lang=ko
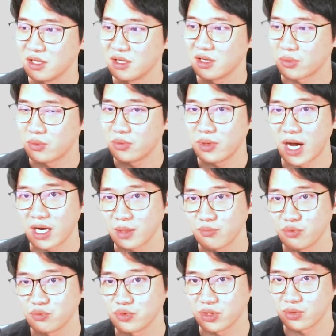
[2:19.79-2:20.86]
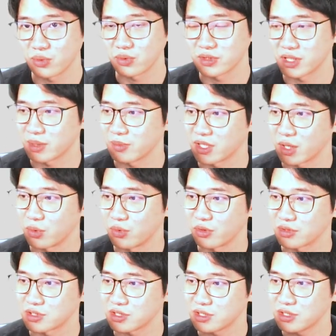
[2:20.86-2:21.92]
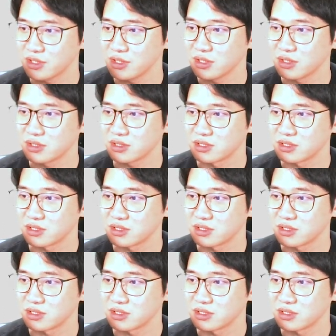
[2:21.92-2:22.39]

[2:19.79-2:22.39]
그리고 아랫부분의 동그라미 개요 역시